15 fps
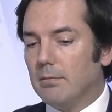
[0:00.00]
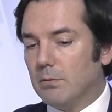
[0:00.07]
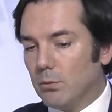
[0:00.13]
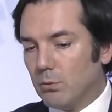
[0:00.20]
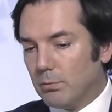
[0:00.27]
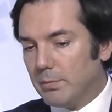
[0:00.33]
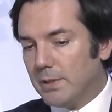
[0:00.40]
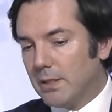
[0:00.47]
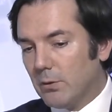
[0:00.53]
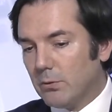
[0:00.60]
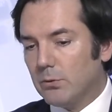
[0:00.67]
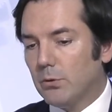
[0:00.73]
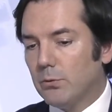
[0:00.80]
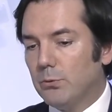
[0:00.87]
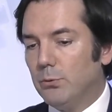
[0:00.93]
donc bien
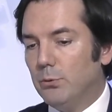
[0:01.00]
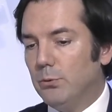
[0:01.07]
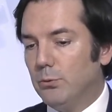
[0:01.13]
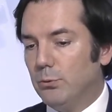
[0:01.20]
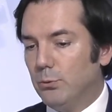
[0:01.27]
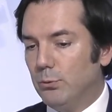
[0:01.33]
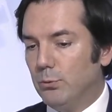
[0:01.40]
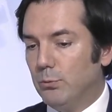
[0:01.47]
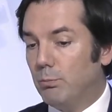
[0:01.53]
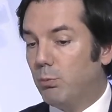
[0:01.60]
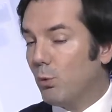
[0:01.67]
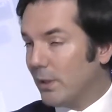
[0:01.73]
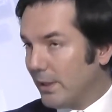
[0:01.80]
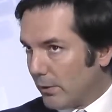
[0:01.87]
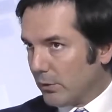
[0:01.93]
entendu du,
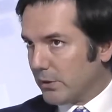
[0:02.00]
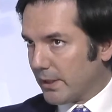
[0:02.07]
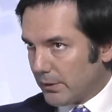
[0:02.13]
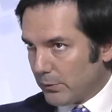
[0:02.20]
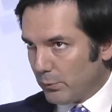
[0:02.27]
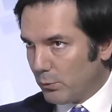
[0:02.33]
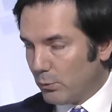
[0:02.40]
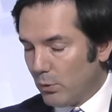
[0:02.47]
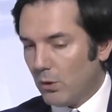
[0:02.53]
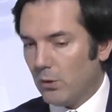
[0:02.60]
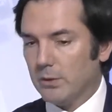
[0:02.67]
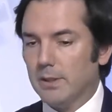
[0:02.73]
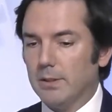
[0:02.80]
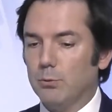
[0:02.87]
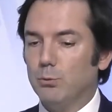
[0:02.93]
pour les transactions
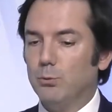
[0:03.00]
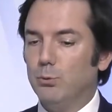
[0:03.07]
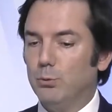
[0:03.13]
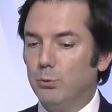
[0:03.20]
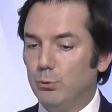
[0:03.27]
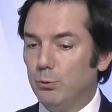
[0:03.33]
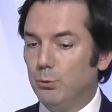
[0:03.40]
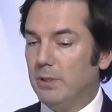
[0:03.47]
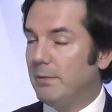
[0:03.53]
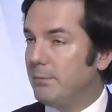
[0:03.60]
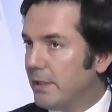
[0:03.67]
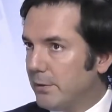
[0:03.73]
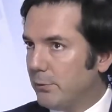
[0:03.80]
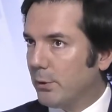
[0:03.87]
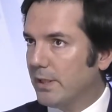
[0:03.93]
courantes hein, du
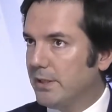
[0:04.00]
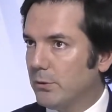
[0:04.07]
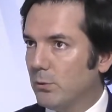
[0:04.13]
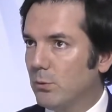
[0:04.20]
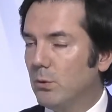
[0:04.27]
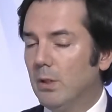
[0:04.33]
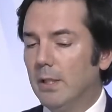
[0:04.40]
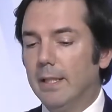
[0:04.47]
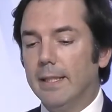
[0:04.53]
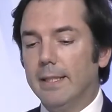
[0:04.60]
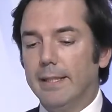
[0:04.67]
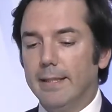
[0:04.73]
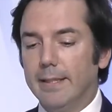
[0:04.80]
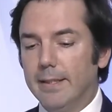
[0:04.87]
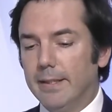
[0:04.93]
débit du réseau
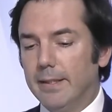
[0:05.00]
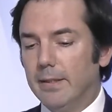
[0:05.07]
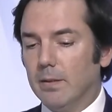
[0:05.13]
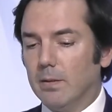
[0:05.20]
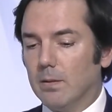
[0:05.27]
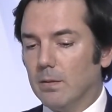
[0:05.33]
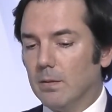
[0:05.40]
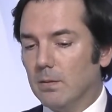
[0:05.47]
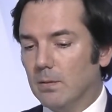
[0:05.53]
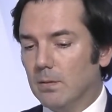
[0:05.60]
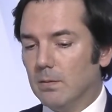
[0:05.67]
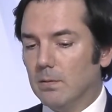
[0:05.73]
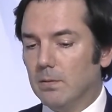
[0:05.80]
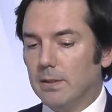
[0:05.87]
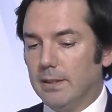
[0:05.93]
et,
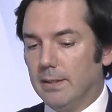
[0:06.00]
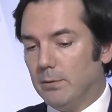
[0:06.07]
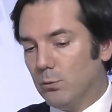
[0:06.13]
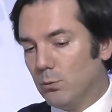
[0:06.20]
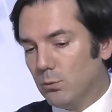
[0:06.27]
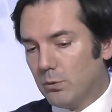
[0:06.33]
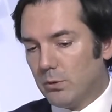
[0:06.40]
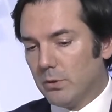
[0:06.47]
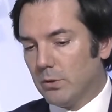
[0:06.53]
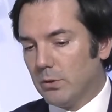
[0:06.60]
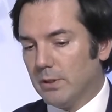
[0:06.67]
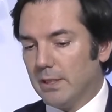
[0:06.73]
euh, et, donc euh, des